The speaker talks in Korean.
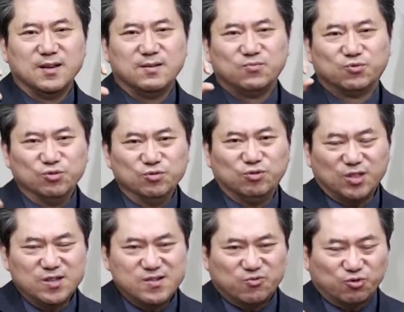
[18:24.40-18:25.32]

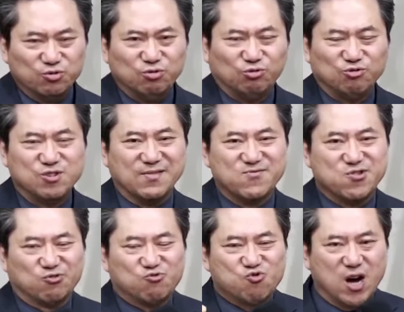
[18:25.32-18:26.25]
뚱뚱, 뚱뚱한
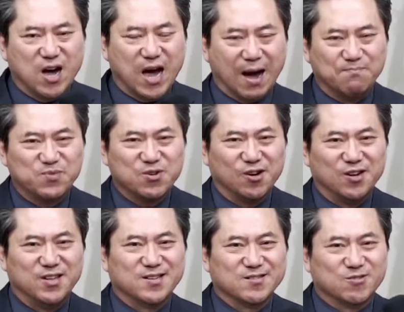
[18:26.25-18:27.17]
것과 암
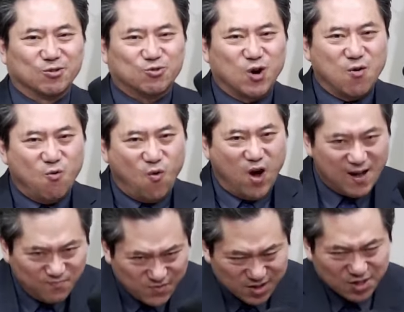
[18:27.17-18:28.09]
걸리는 것과
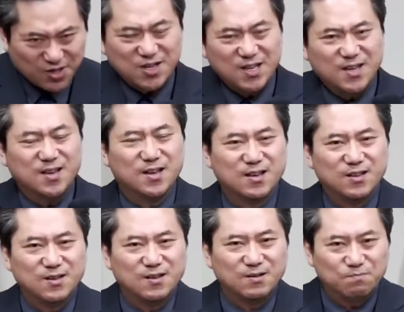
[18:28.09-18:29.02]
완전히
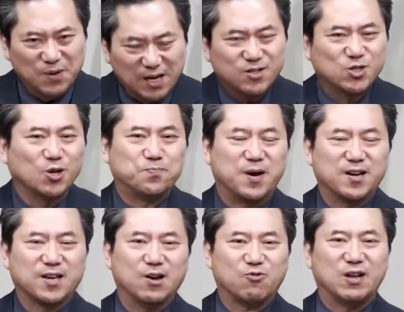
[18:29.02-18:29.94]

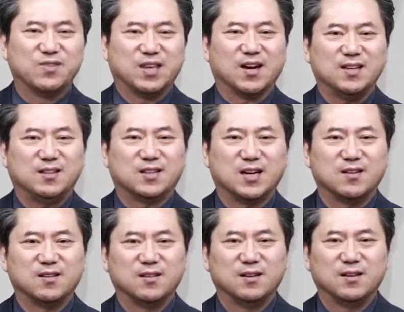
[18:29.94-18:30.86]
밀접하게 관계가
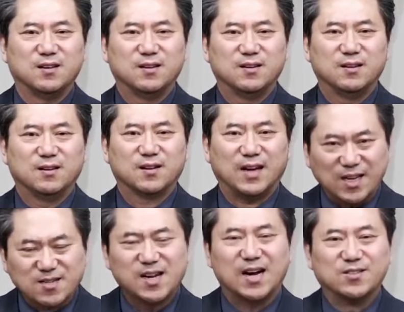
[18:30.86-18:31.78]
있다는
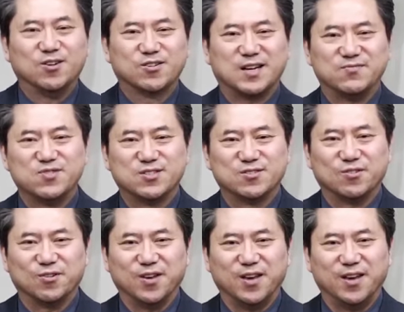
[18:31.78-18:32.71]
가장 강력한
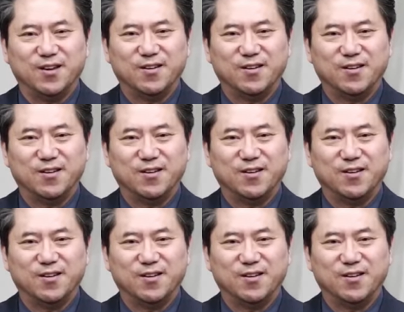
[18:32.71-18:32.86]
증거예요.